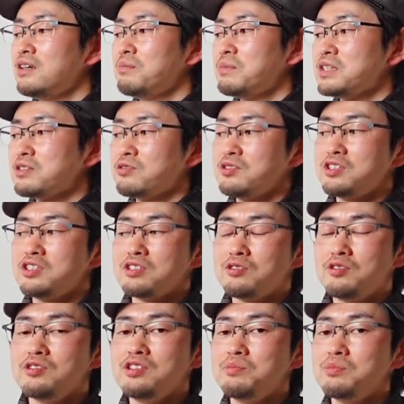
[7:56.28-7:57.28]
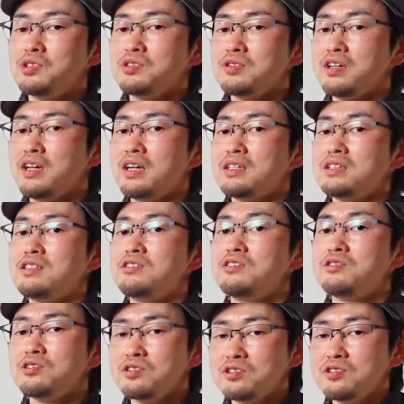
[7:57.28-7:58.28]
まあ、少しこう荷物を減らしつ
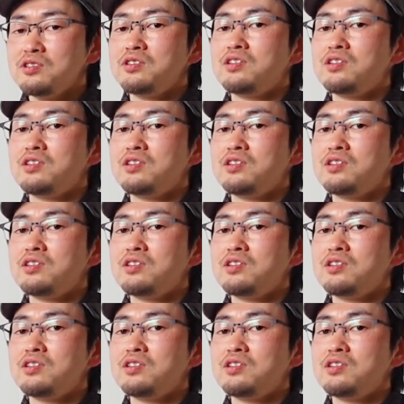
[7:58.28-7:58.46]
つ